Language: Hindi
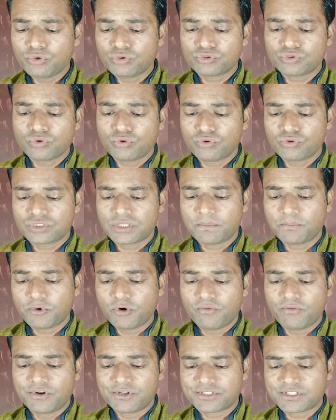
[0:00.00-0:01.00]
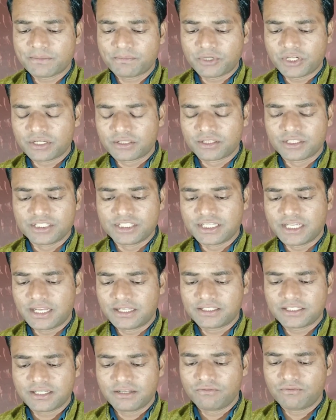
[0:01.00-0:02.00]
दोस्तों को सबको व्हाट्सअप कर दीजिए
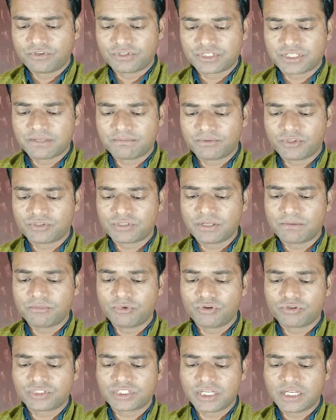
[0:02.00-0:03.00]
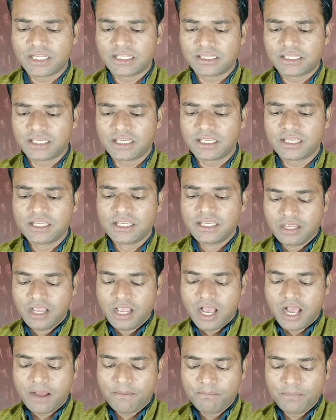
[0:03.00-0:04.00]
आजकल व्हाट्सअप तो सब लोग चलाते हैं
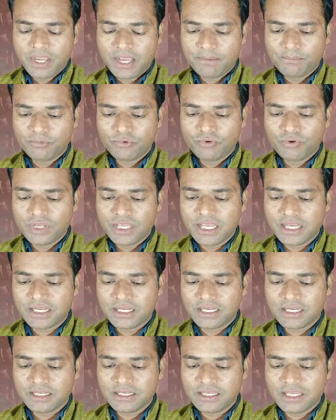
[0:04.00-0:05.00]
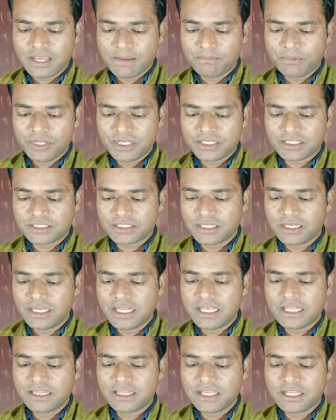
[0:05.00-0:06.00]
अब मैं आपको एक एप्लीकेशन
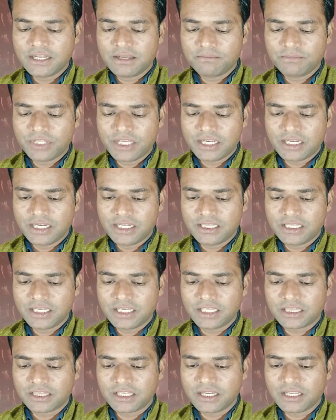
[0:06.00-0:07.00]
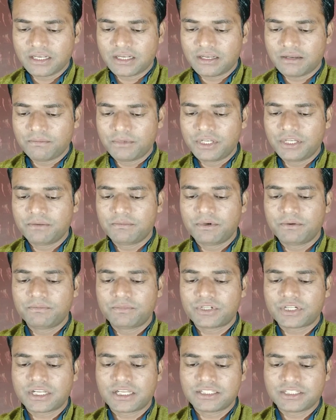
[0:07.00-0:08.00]
लेन देन हम देख लेते कितने का मिनिमम
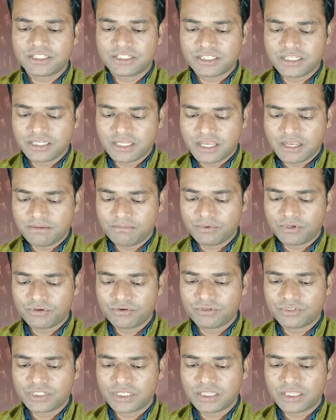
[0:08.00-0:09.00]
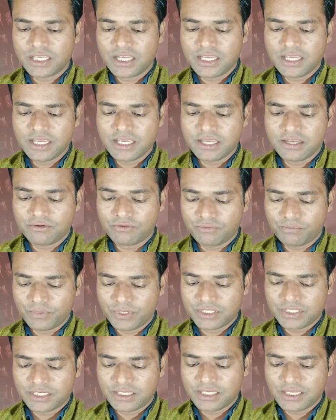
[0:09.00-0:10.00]
ट्रांजेक्शन यहाँ पर हो जाता है एक
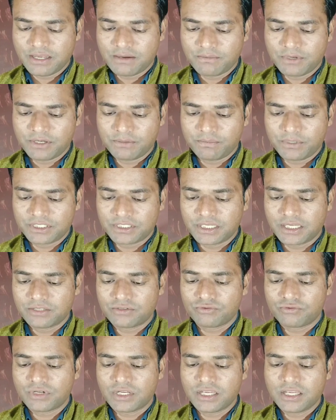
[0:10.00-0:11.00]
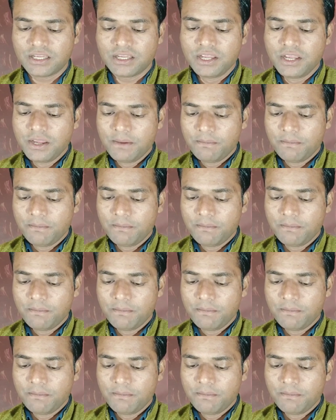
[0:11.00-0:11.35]
रुपये देखिए हमारे पास आ चुका है